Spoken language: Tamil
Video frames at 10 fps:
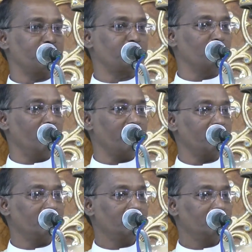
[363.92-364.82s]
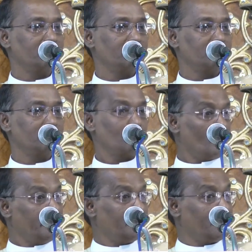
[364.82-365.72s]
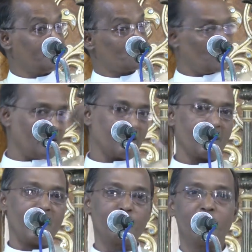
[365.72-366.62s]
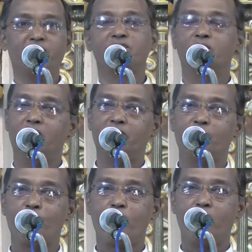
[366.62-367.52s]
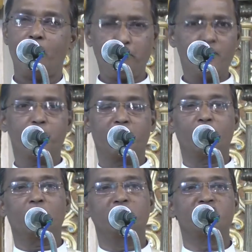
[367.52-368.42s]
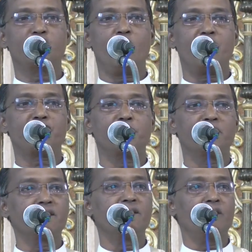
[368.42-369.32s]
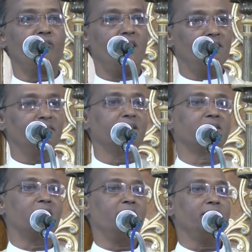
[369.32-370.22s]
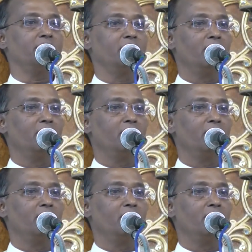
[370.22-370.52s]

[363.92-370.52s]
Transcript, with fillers: மாற்றுவார் நோய்களை சுகங்களாய் மாற்றுவார் அப்படிப்பட்ட ஒரு விசுவாசம் மிகுந்த வாழ்வுக்குத்தான்